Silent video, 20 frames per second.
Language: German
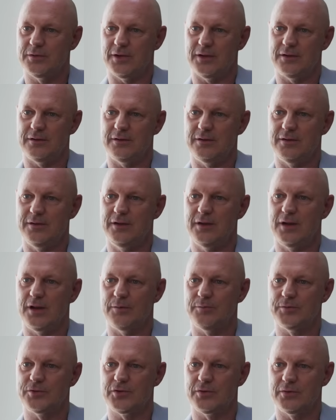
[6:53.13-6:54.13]
dann eine
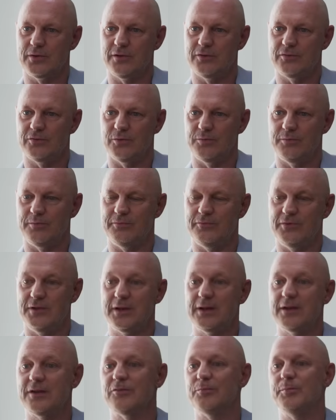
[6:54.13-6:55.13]
ideale Mischung ist, um, wir
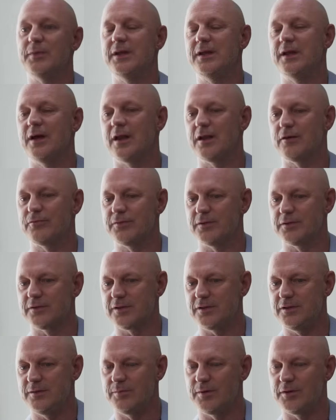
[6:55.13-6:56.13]
nennen das medialer
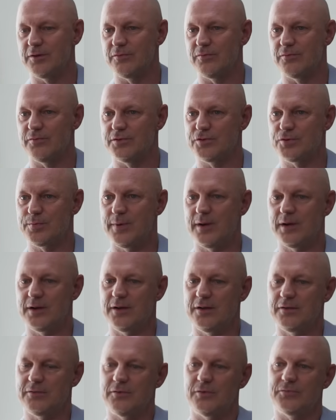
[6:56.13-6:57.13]
Vertrieb, also für die
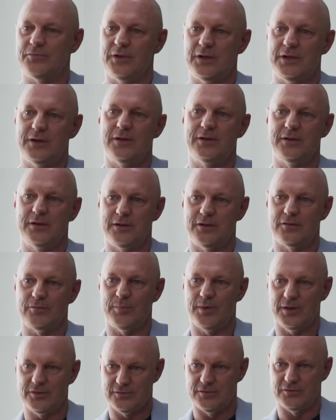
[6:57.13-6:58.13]
Sparkassen auf den Kanälen das
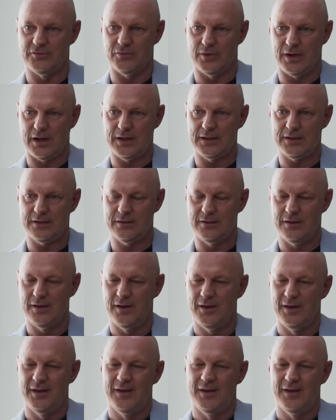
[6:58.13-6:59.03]
meiste zu erreichen.